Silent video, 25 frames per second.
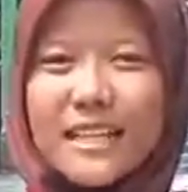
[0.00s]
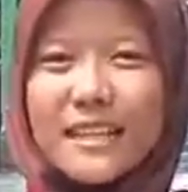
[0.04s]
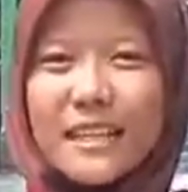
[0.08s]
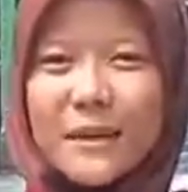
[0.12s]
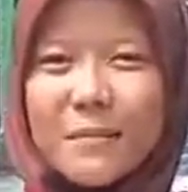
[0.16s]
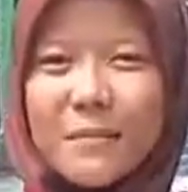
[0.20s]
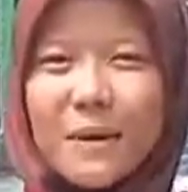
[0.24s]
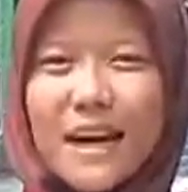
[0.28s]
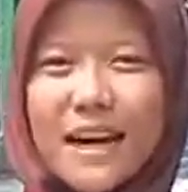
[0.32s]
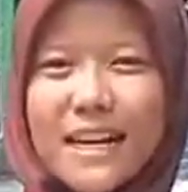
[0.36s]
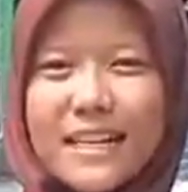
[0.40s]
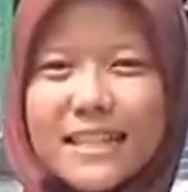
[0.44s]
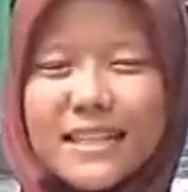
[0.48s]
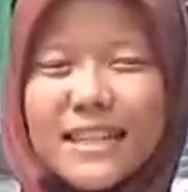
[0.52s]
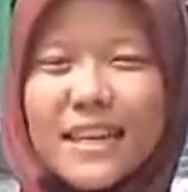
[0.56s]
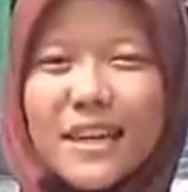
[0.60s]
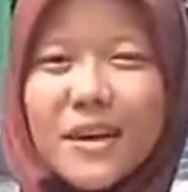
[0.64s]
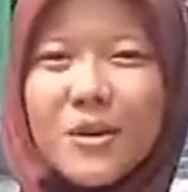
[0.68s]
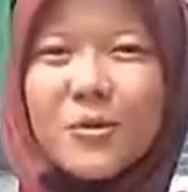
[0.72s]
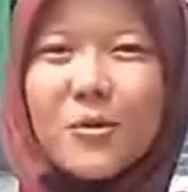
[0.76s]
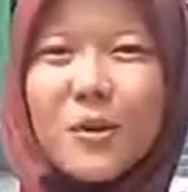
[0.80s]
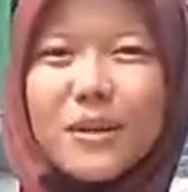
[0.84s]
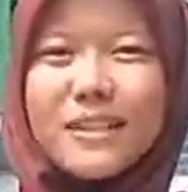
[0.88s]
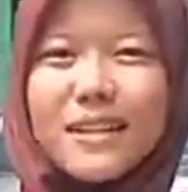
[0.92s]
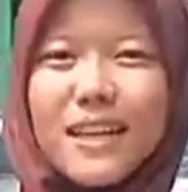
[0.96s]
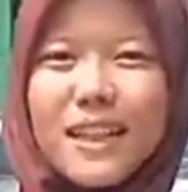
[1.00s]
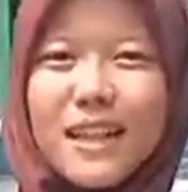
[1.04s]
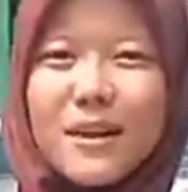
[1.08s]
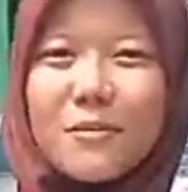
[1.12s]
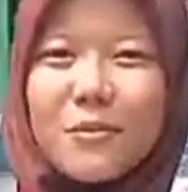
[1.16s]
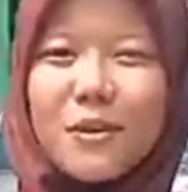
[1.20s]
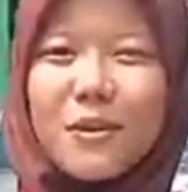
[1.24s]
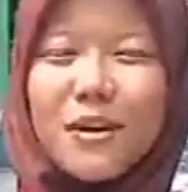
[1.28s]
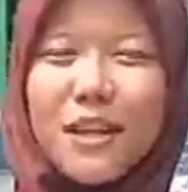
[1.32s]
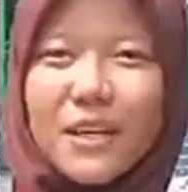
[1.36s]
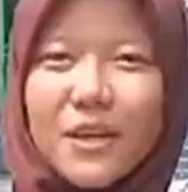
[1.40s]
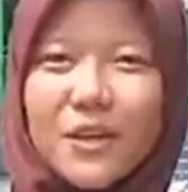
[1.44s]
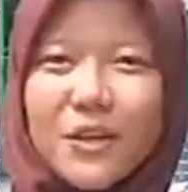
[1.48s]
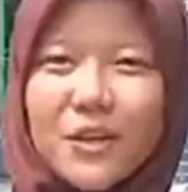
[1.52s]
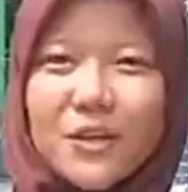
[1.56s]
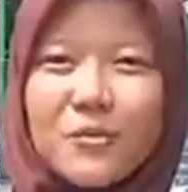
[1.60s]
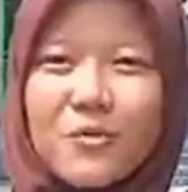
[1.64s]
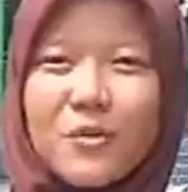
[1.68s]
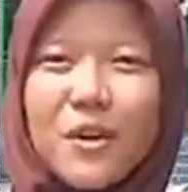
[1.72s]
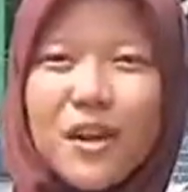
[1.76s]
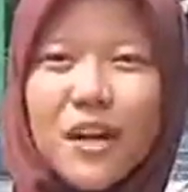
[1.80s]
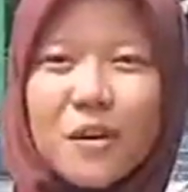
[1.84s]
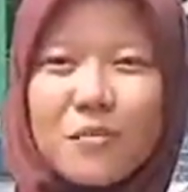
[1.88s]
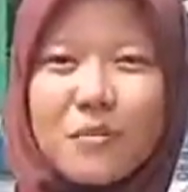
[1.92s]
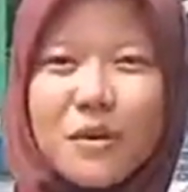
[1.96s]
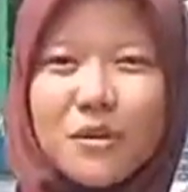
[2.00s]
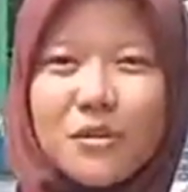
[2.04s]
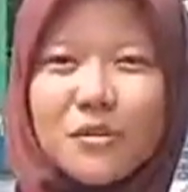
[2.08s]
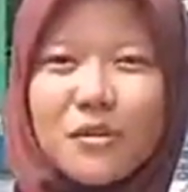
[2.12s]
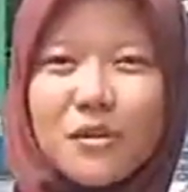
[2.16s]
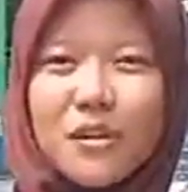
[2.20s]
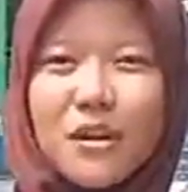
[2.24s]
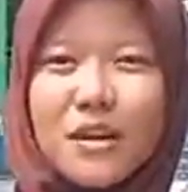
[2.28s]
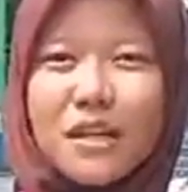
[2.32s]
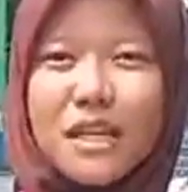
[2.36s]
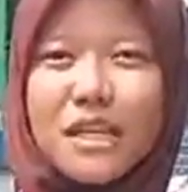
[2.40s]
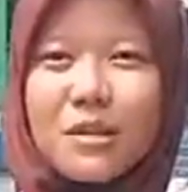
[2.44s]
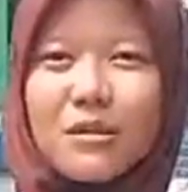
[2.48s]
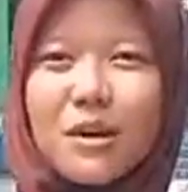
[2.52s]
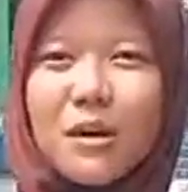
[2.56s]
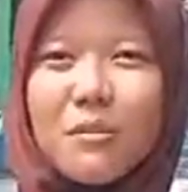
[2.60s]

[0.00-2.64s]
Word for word: Terima kasih. Wassalamualaikum warahmatullahi